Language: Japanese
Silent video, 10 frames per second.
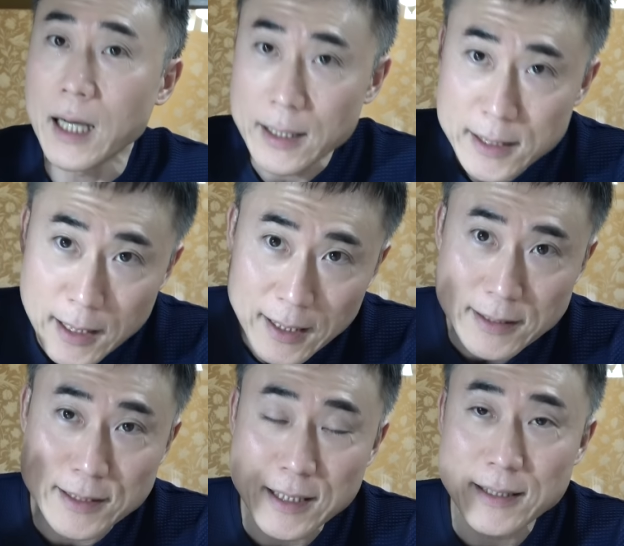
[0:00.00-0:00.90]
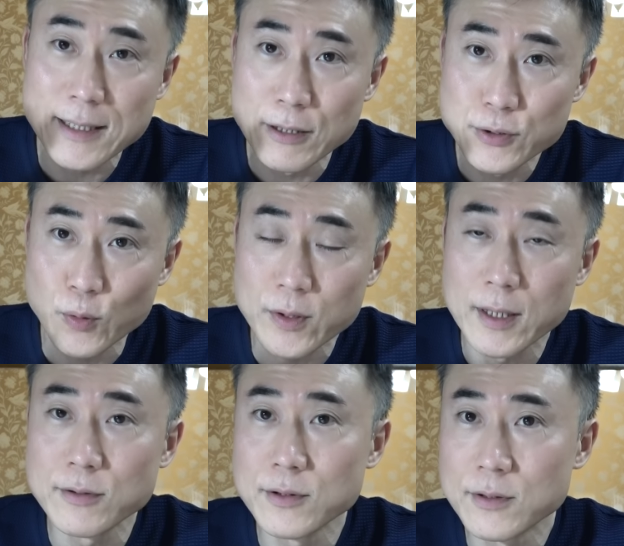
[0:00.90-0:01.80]
明らかに使ってる人っ
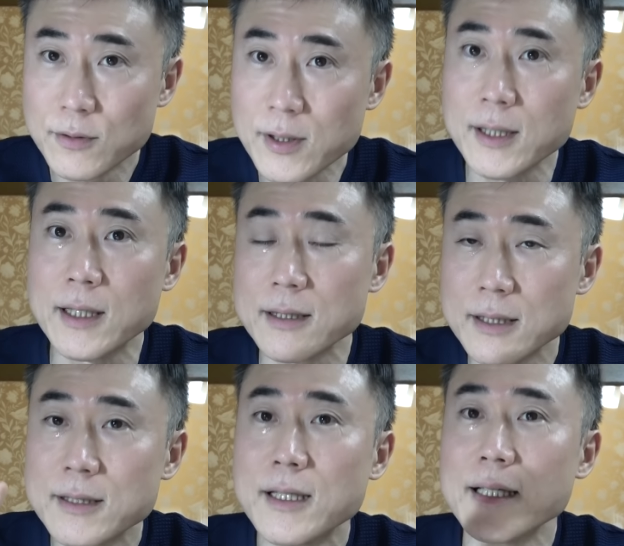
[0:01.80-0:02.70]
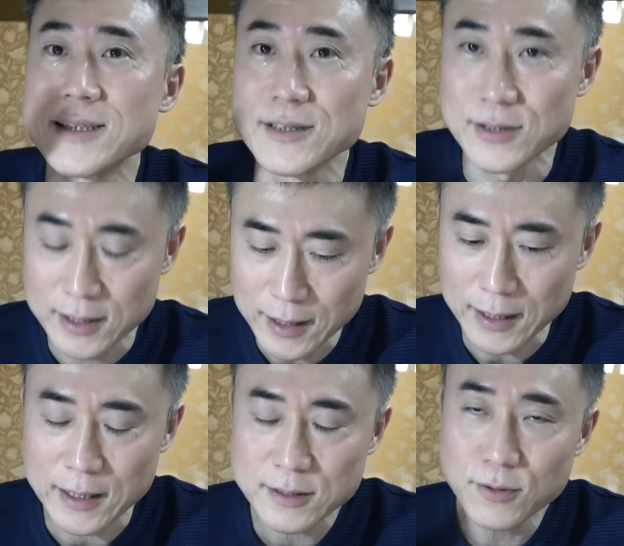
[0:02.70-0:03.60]
ていうのが一定数い
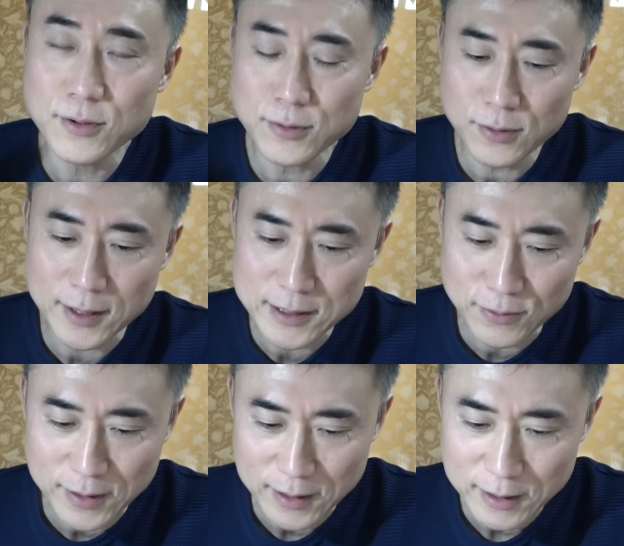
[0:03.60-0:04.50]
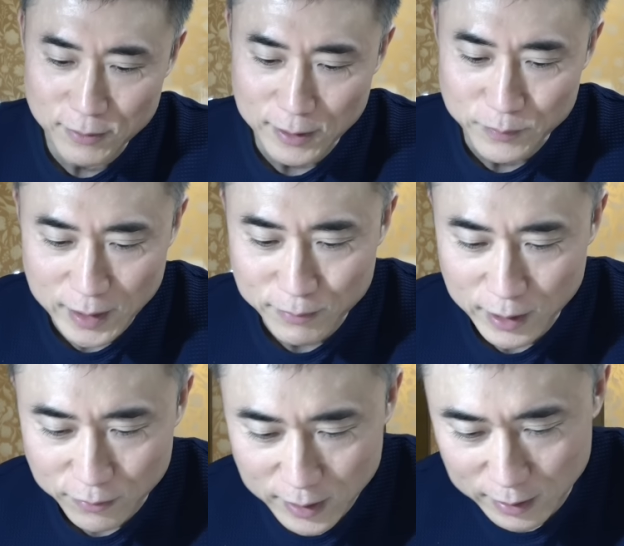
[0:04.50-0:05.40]
てそういう人たちの体は見れ
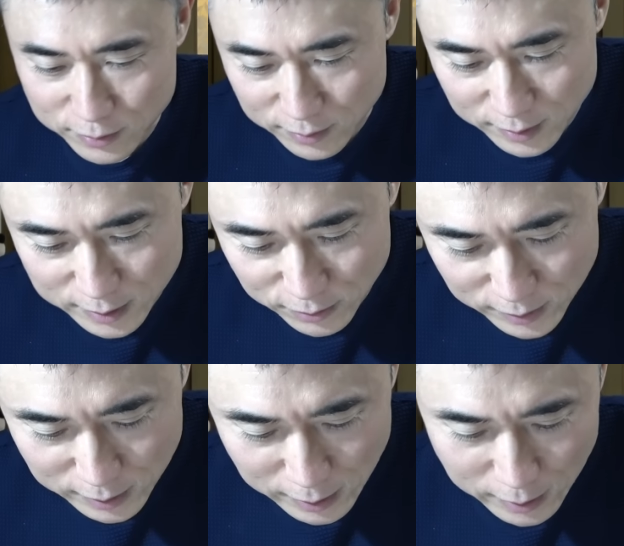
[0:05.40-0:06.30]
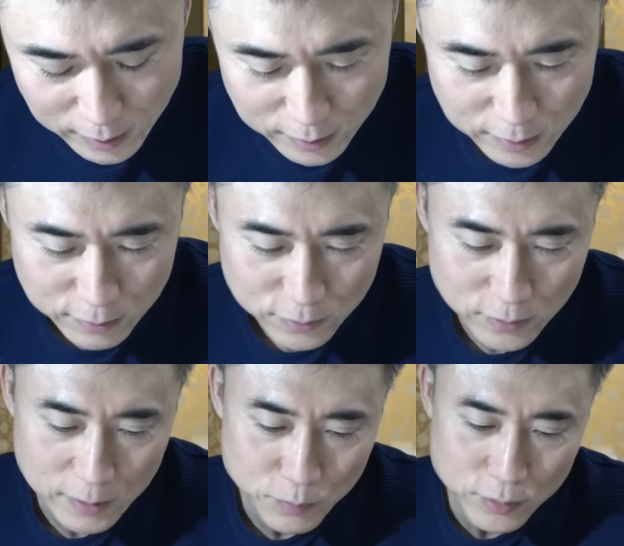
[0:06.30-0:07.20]
ば分かるんですよね。っていう
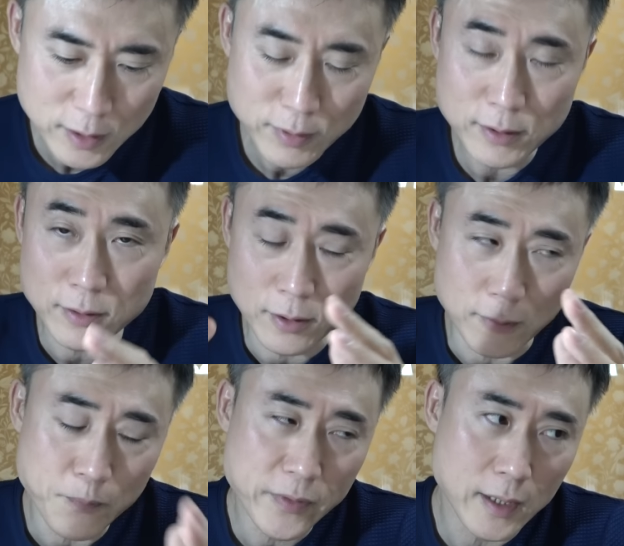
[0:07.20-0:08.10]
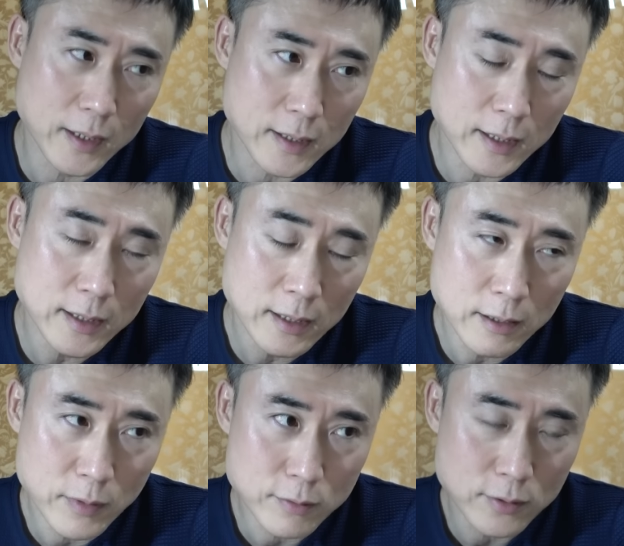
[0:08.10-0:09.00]
のはボディビルの大会
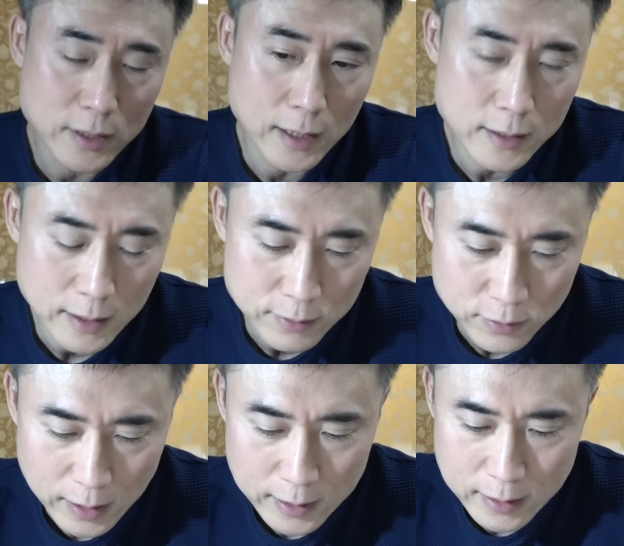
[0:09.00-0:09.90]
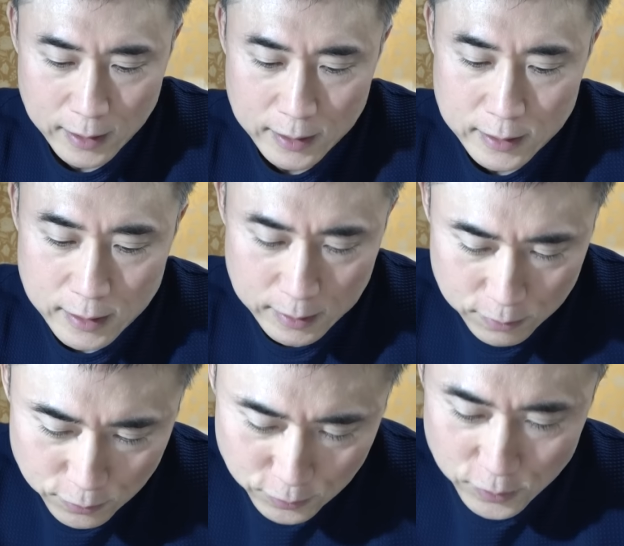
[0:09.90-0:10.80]
まあ、特に海外の大会だ
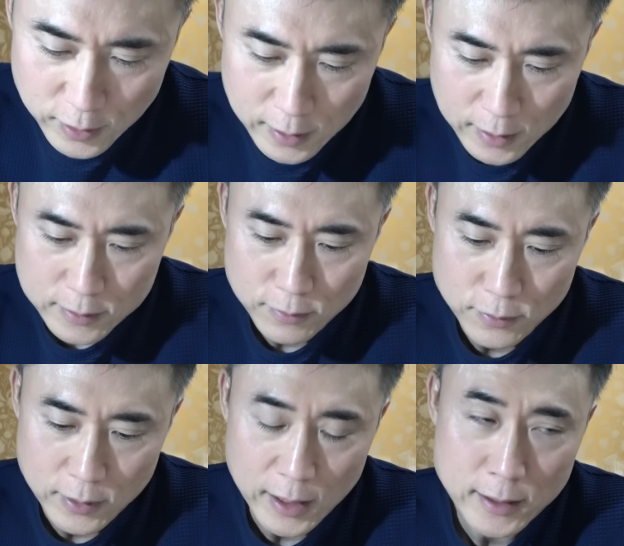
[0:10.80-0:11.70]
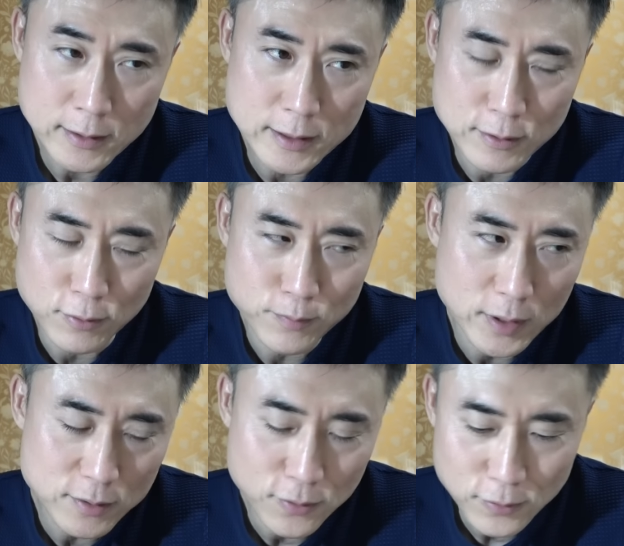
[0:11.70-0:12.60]
とその
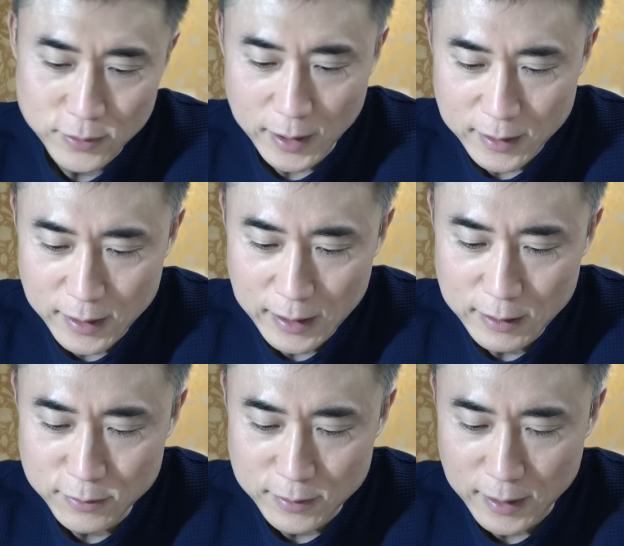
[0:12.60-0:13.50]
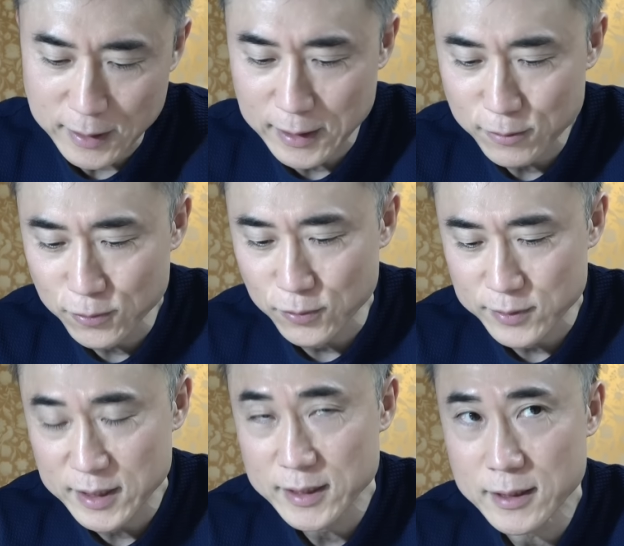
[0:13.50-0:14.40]
アンチドーピングを歌っているんだけれど
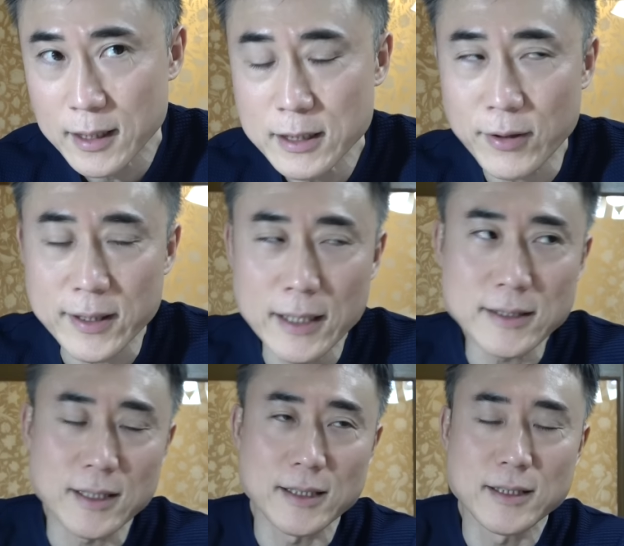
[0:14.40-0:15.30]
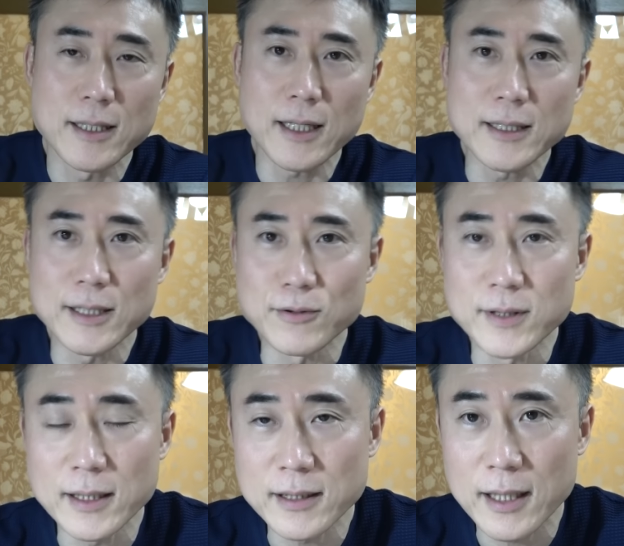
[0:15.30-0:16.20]
実際には検査していないっていう
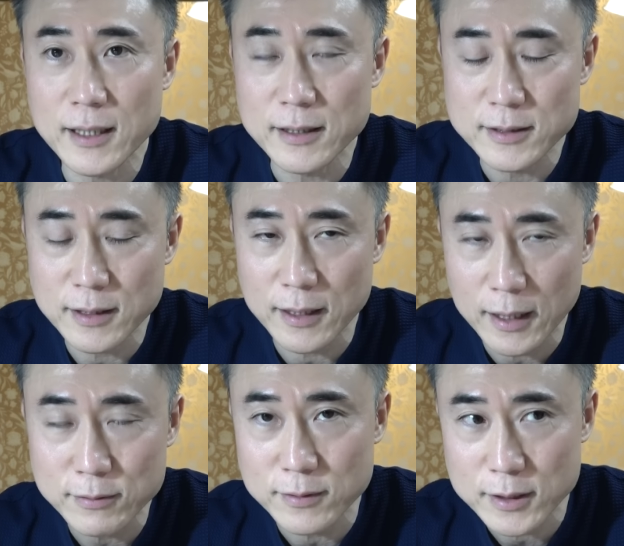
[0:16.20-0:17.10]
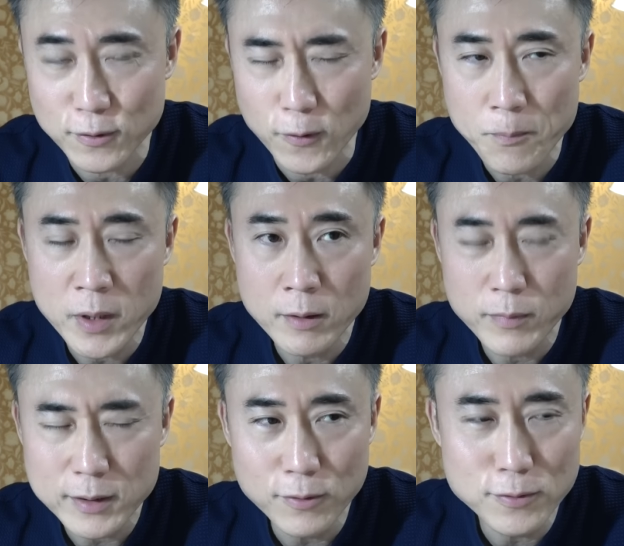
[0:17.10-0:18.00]
団体がですねあるんですよ。
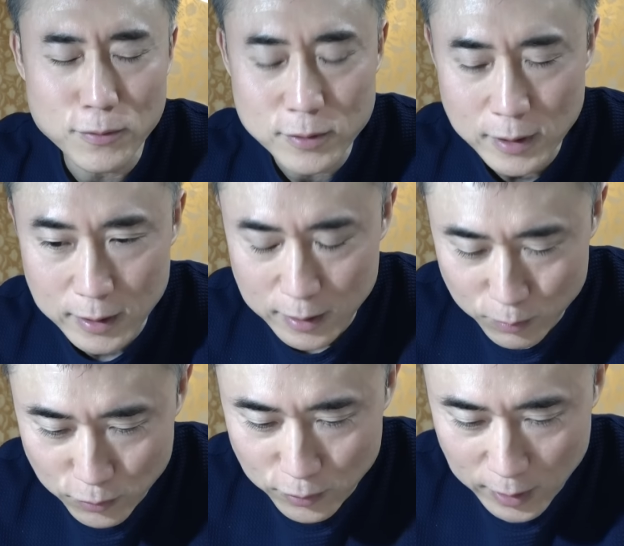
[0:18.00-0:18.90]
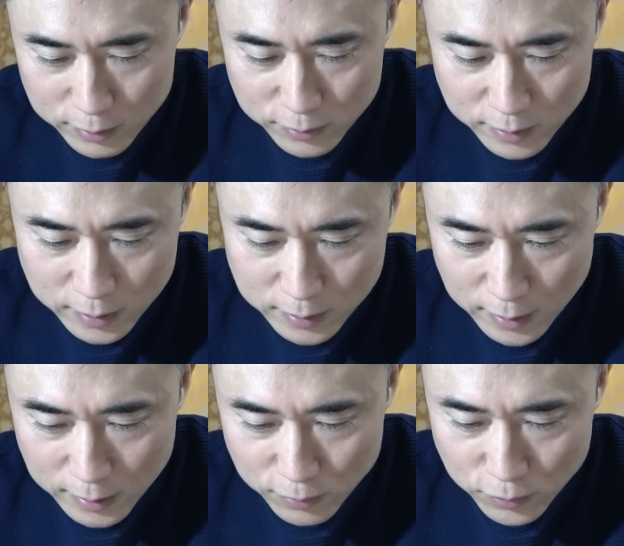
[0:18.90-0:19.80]
まあ、日本国内でもあるんです
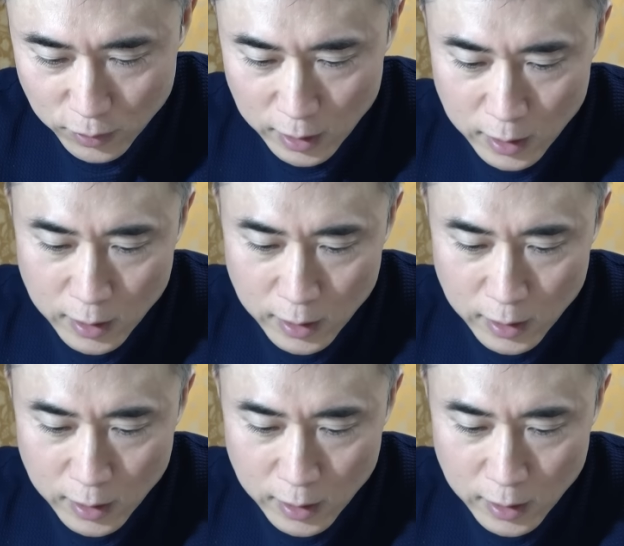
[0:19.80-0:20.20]
けれど、